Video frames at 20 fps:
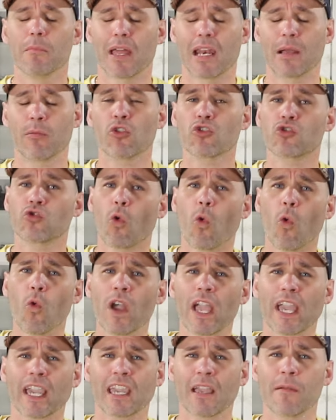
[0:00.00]
veremos
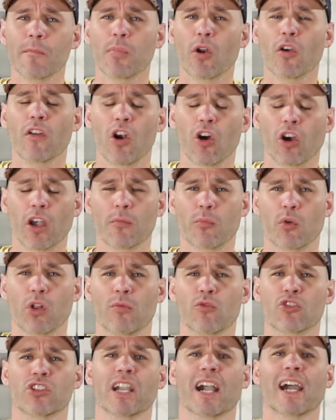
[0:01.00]
un ejemplo de lo que
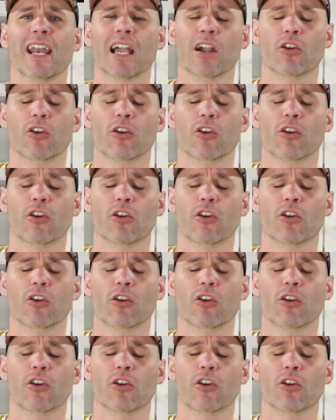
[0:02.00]
podemos llegar